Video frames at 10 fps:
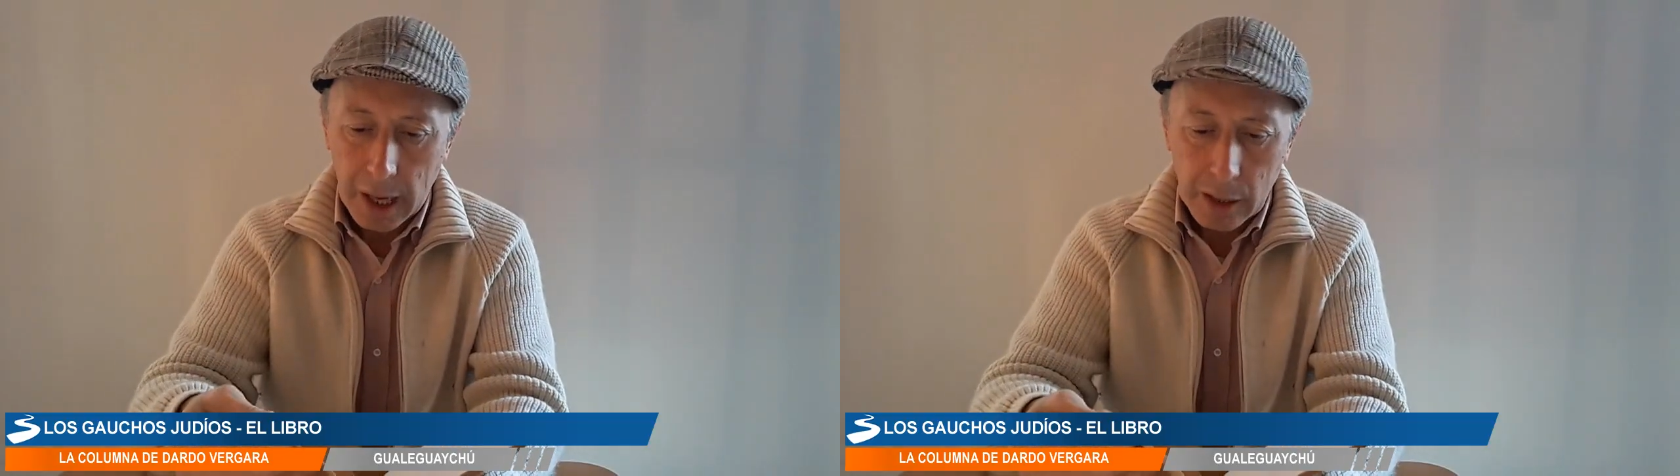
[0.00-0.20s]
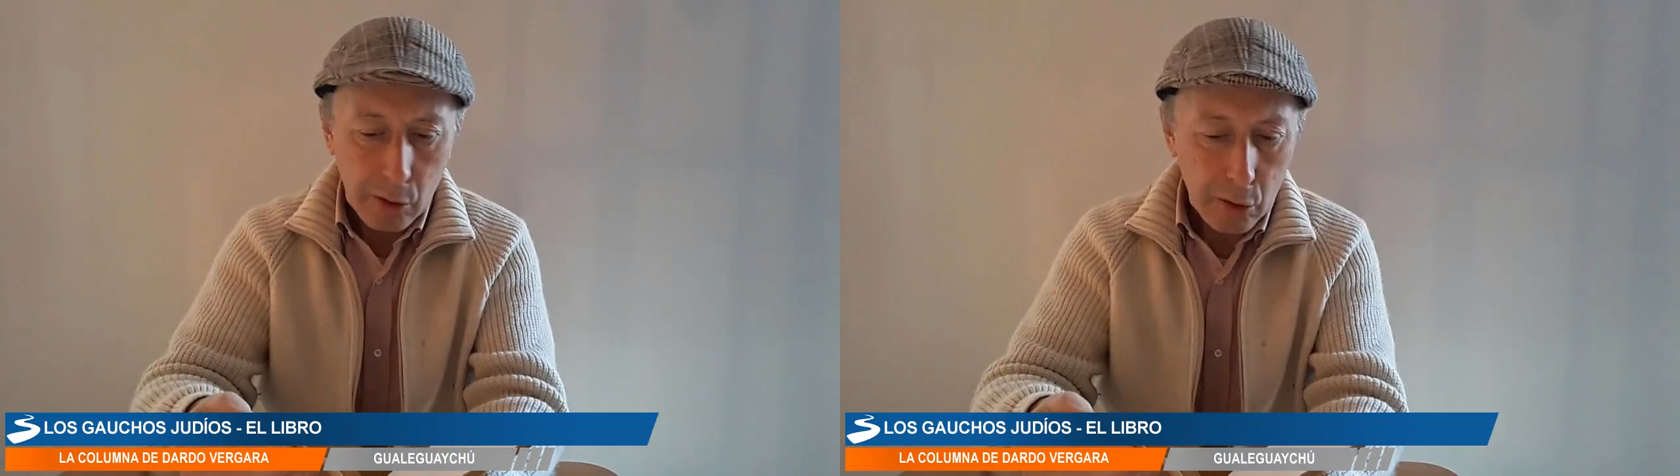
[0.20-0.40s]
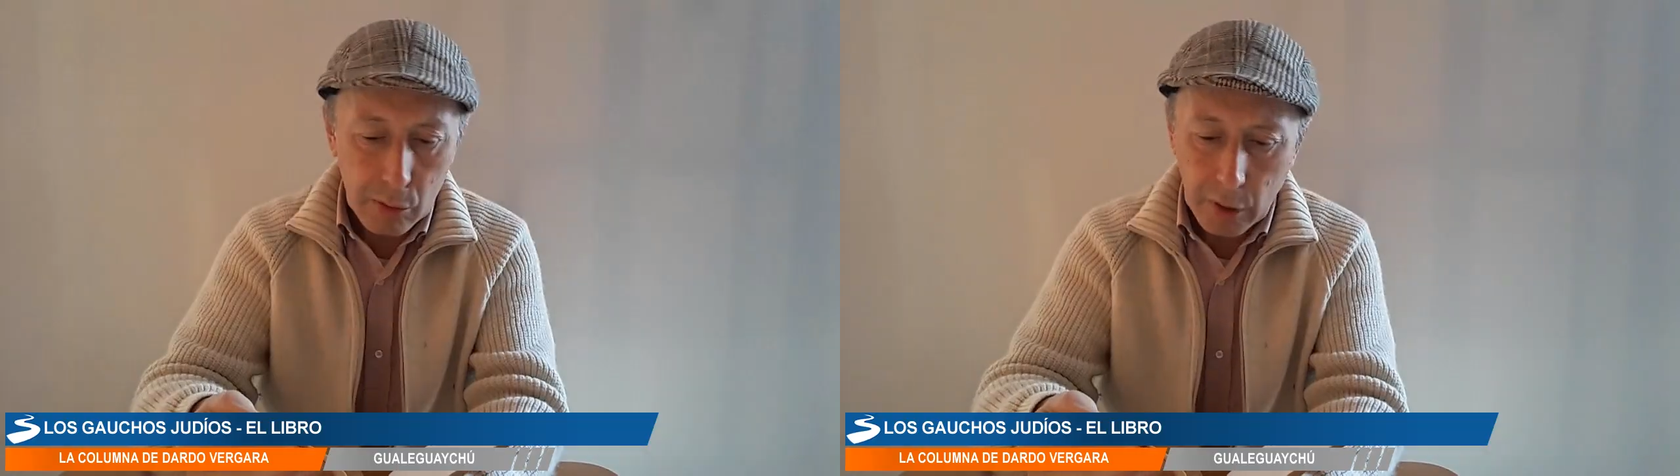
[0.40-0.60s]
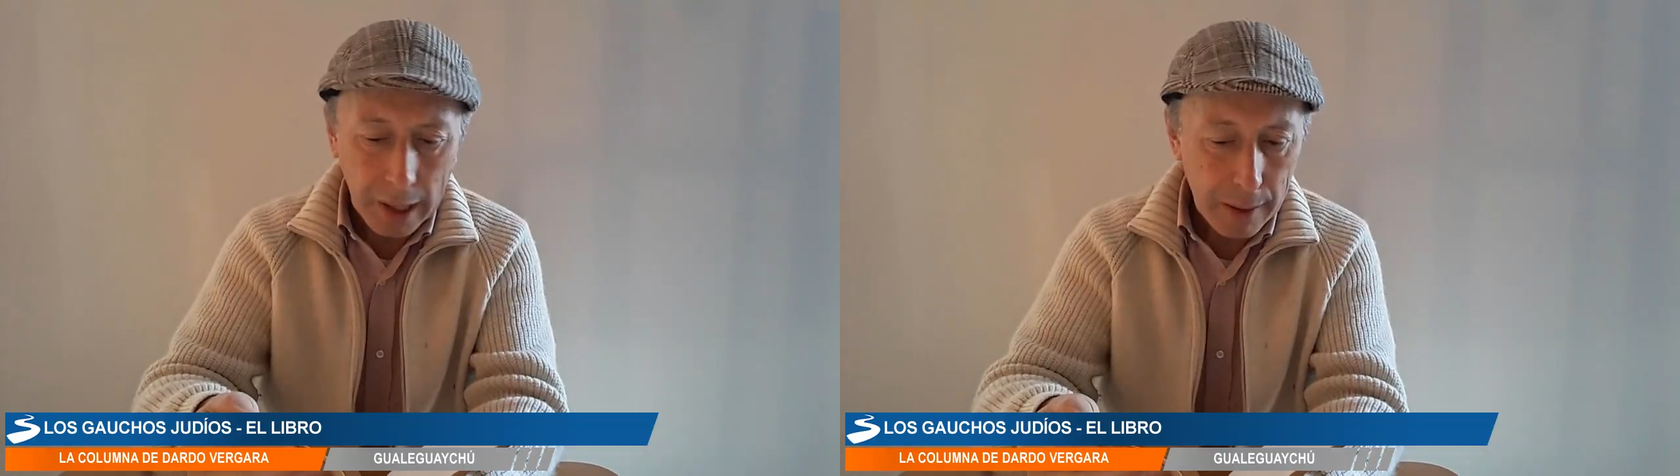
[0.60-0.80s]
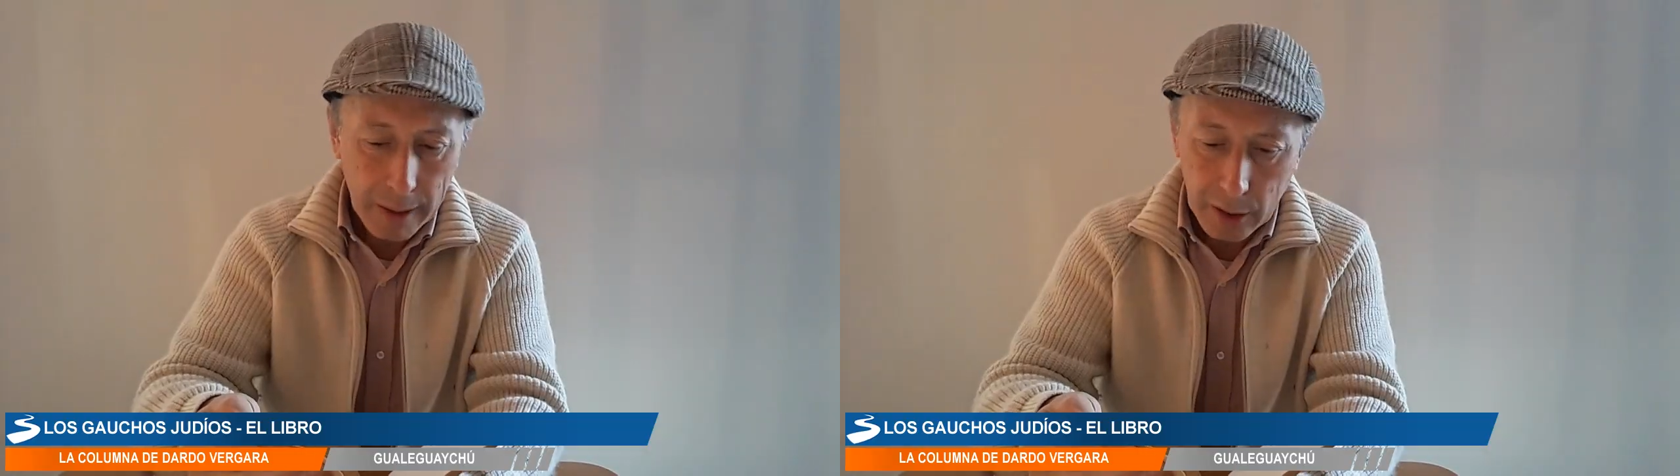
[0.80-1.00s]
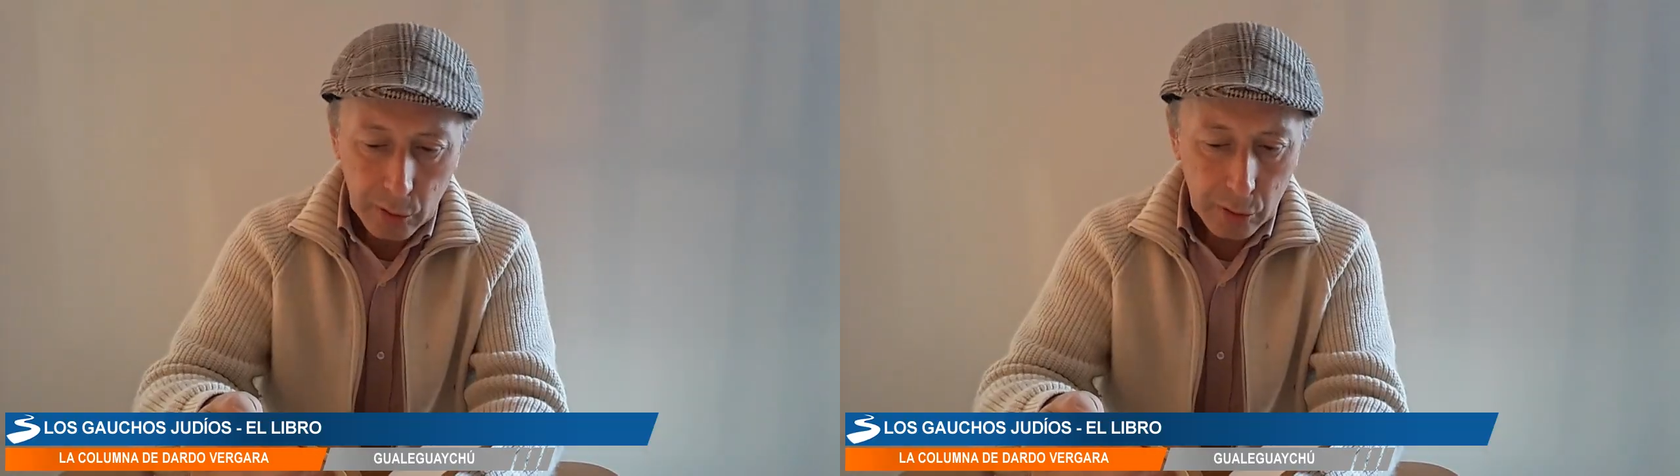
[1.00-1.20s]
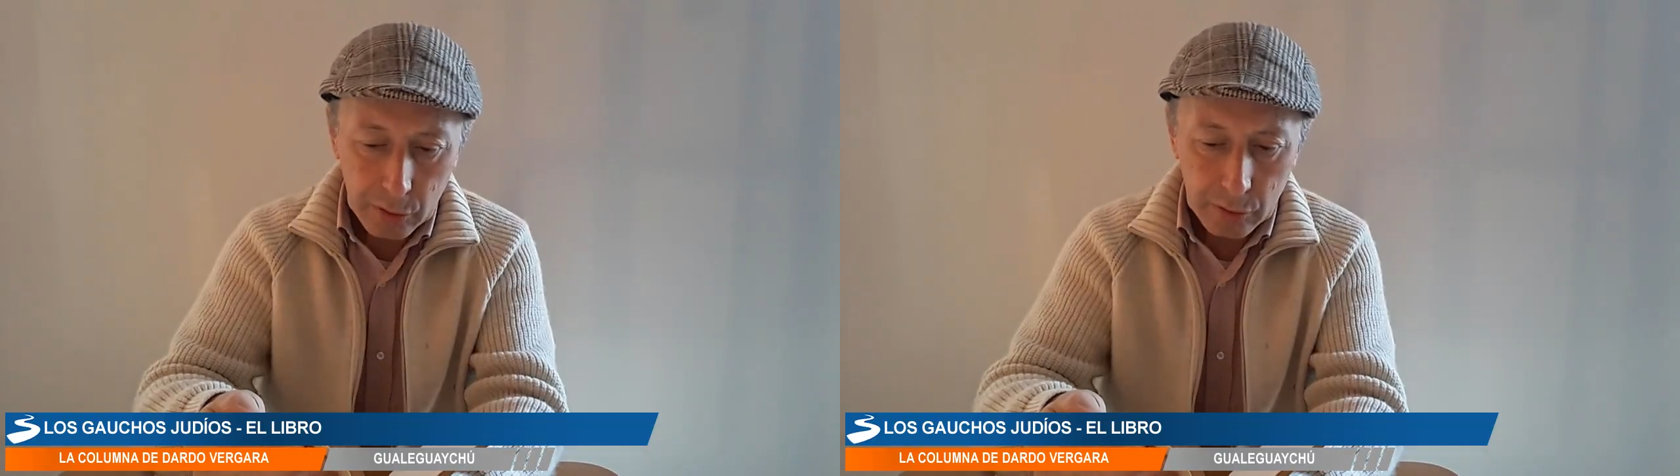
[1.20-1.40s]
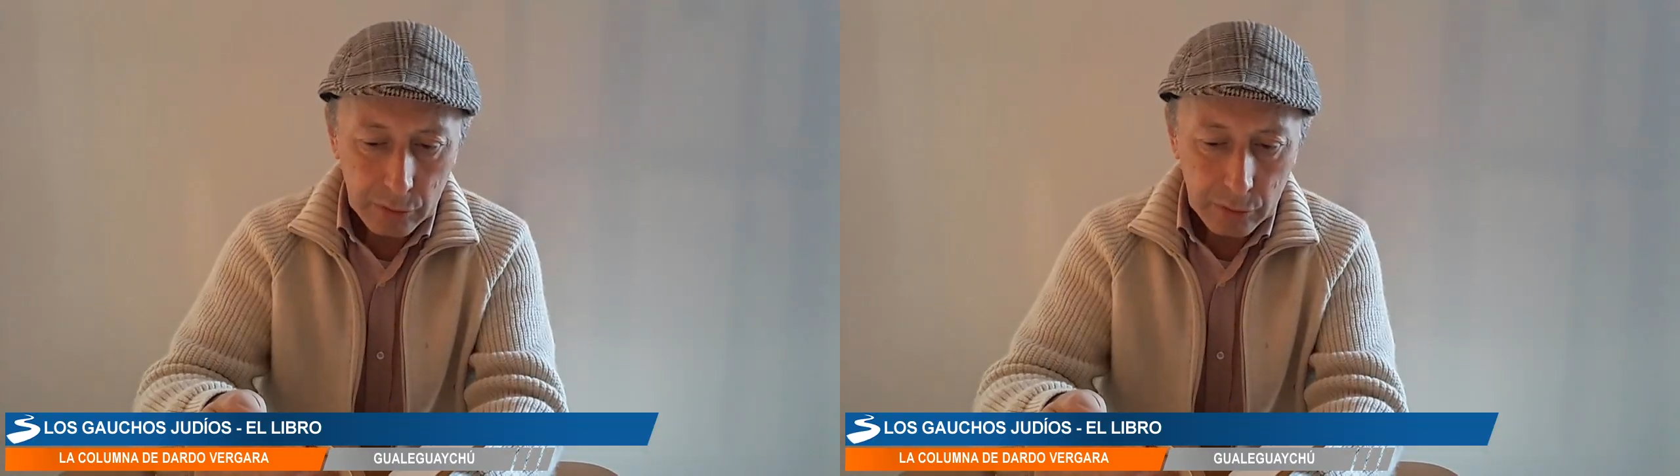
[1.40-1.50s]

algo con grabado,